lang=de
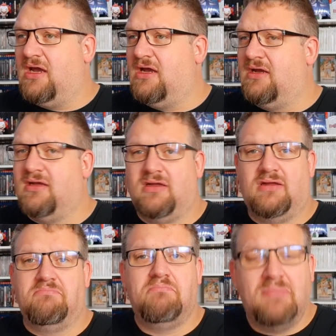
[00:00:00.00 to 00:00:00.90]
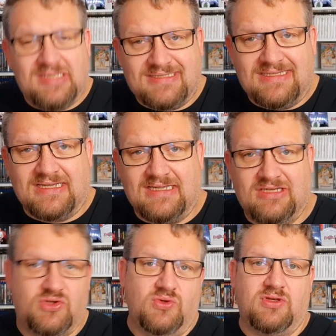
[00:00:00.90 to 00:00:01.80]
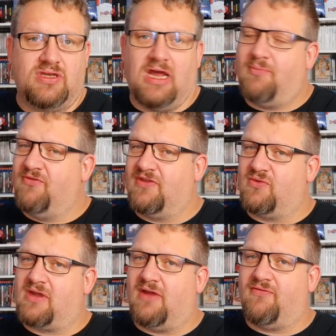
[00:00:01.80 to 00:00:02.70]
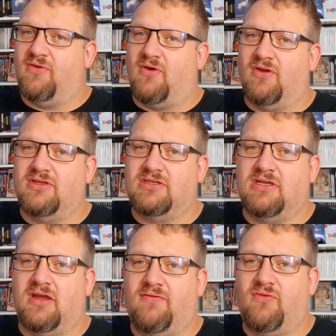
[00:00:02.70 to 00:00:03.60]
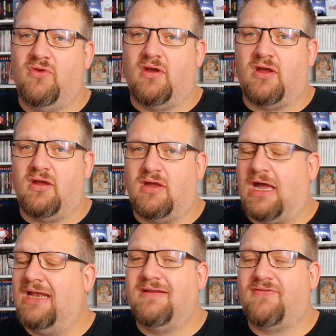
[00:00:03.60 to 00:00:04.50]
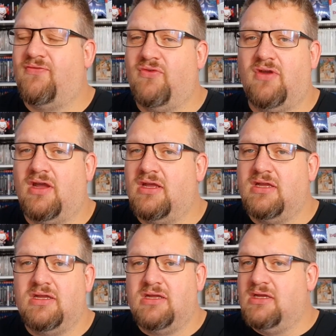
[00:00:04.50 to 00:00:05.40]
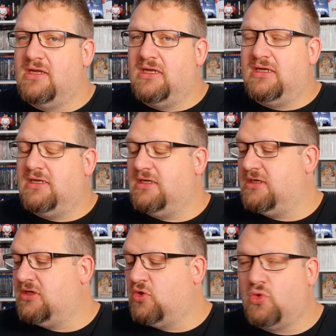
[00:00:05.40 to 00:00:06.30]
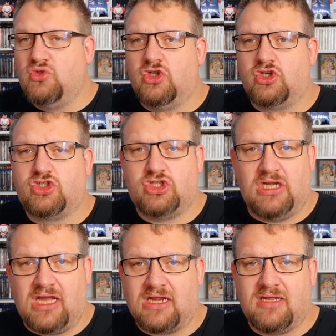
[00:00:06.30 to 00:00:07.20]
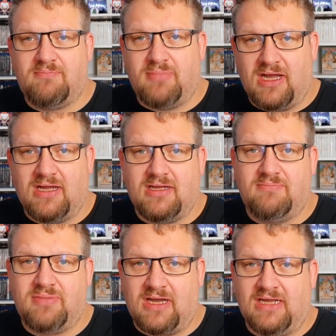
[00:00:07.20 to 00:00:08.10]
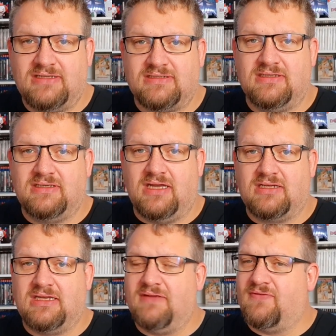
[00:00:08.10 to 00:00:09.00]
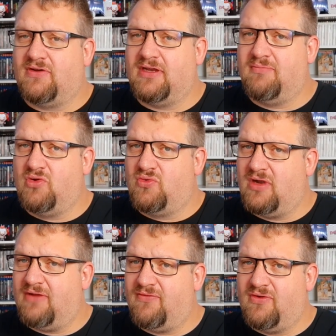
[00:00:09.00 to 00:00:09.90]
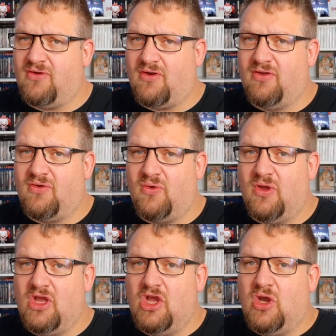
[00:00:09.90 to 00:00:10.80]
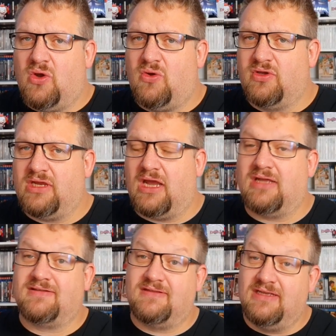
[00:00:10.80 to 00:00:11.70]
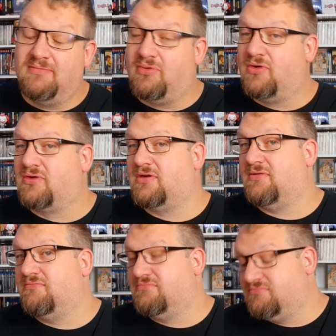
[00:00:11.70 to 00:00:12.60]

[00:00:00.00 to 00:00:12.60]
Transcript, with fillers: äh, Mystery-Tüten haben wir sogar für euch, ja, für äh, alles für äh, unschlagbare Preise, ja, DVD, Blu-ray für einen Euro und ja, Steelbook,